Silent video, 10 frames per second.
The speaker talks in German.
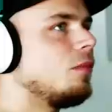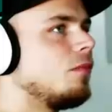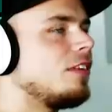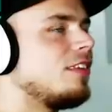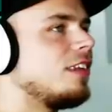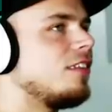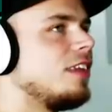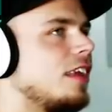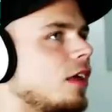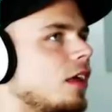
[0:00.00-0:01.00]
was ist jetzt hier?
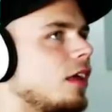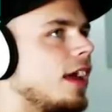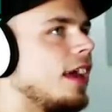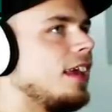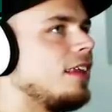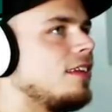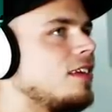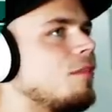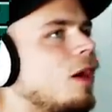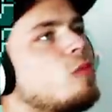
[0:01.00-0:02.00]
Ey, den
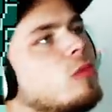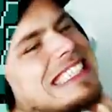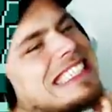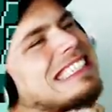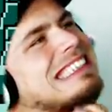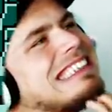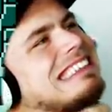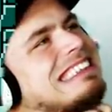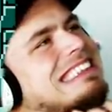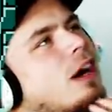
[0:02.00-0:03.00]
Powerblock. Oh,
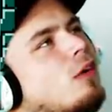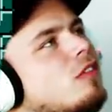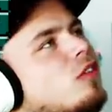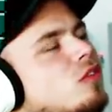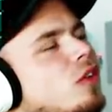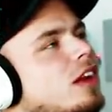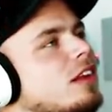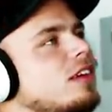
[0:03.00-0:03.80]
äh, auslösen oder nicht?